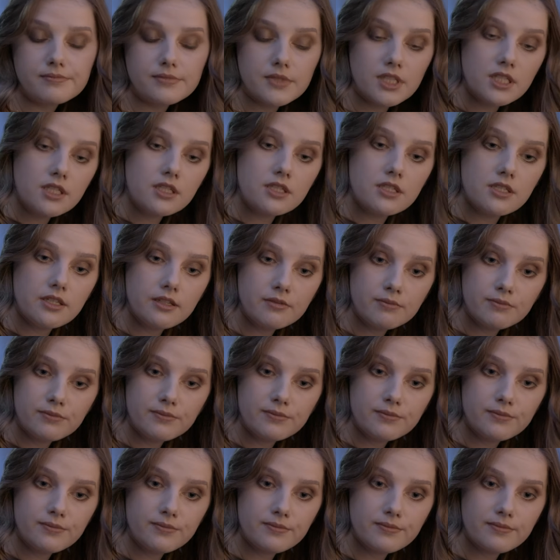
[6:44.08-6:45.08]
Нигде.
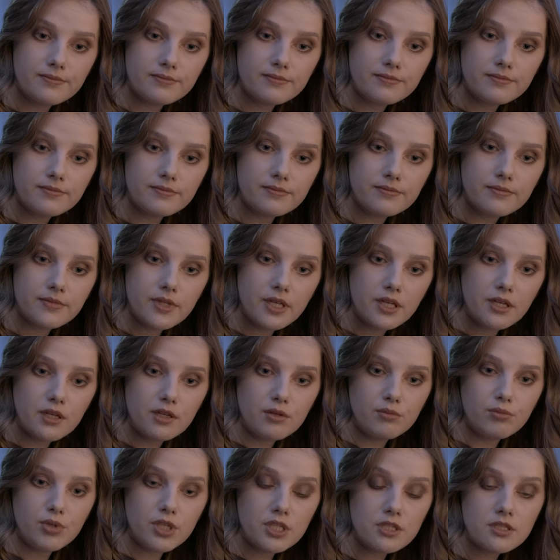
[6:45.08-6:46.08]

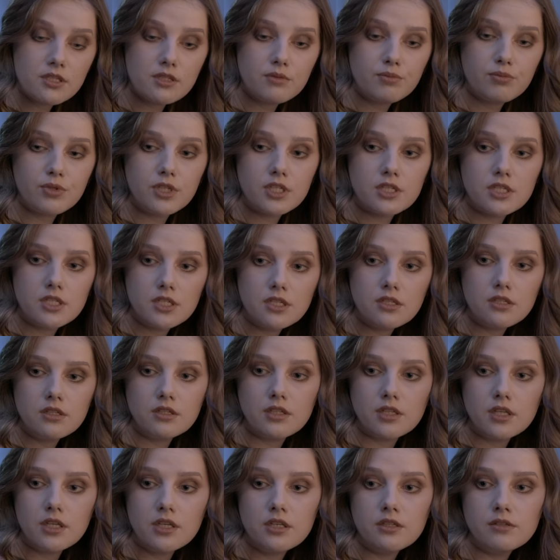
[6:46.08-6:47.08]
Принц запретил
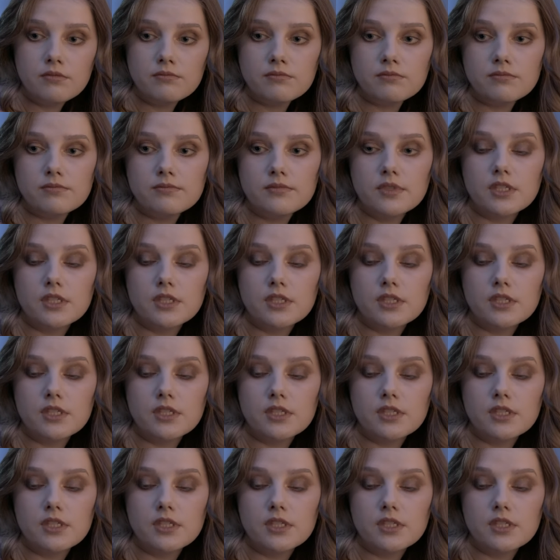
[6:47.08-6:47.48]
ей